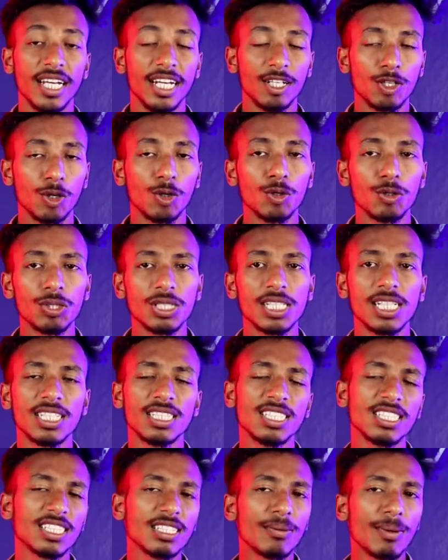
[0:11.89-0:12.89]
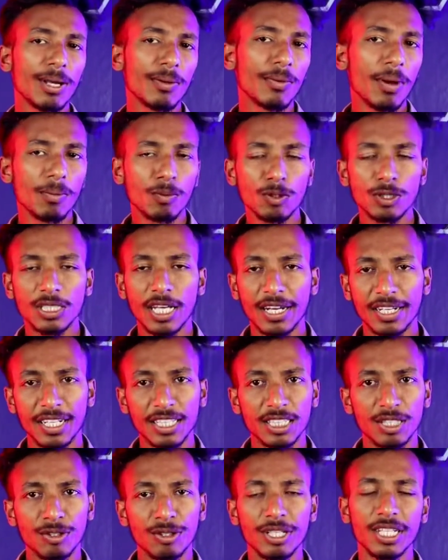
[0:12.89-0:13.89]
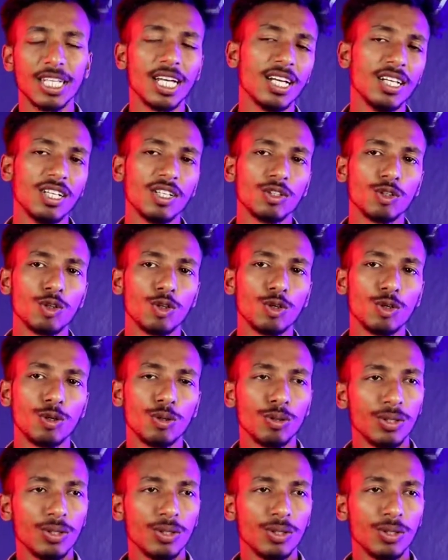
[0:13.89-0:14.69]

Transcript: इंट्रोड्यूस किए जिसके बारे में आपको जानना जरूरी है तो